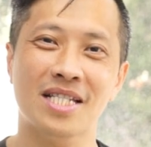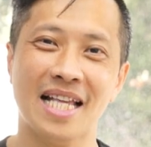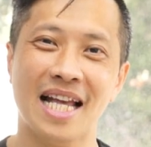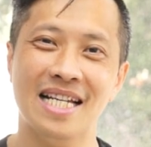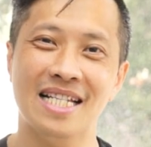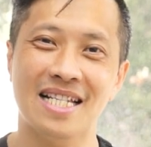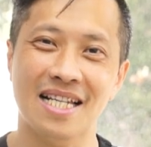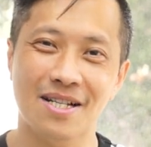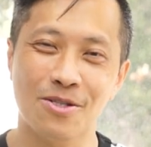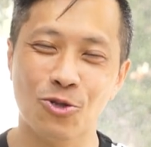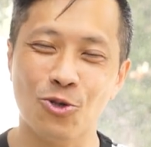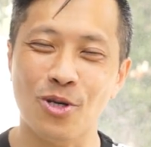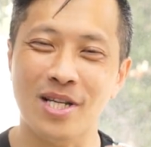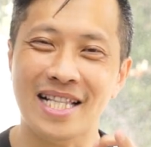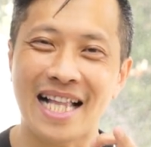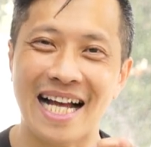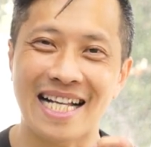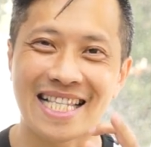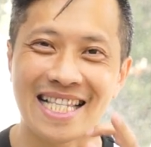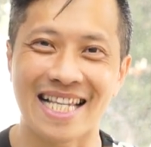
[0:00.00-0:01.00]
赛车最
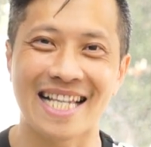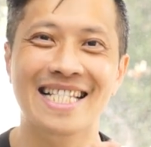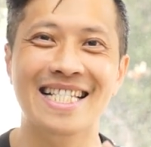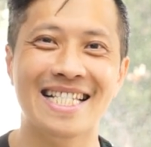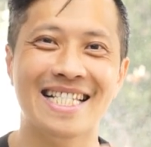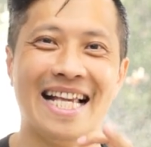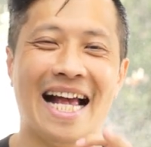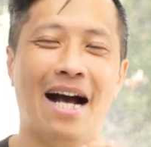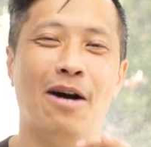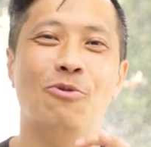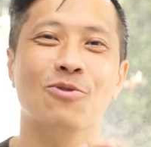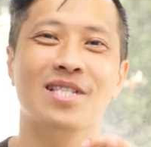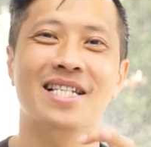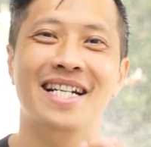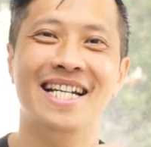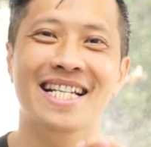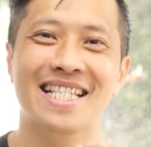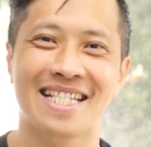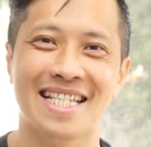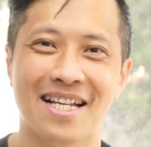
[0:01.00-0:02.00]
大挣扎，或是
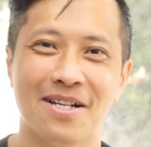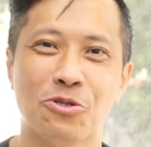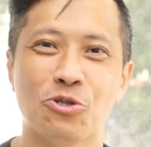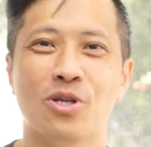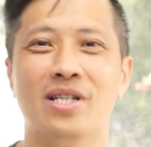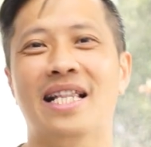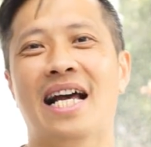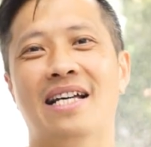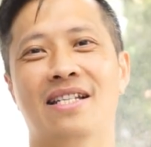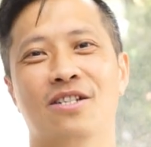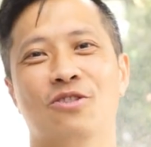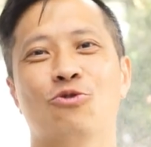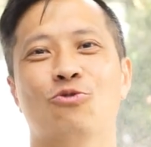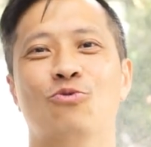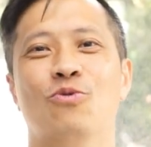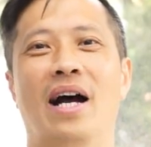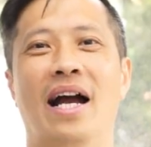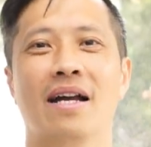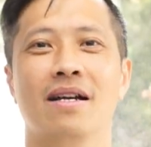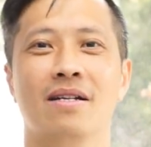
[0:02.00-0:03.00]
练车最大的阻
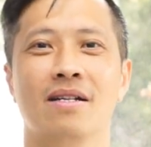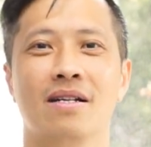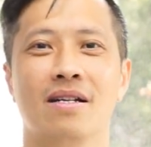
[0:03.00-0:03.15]
碍。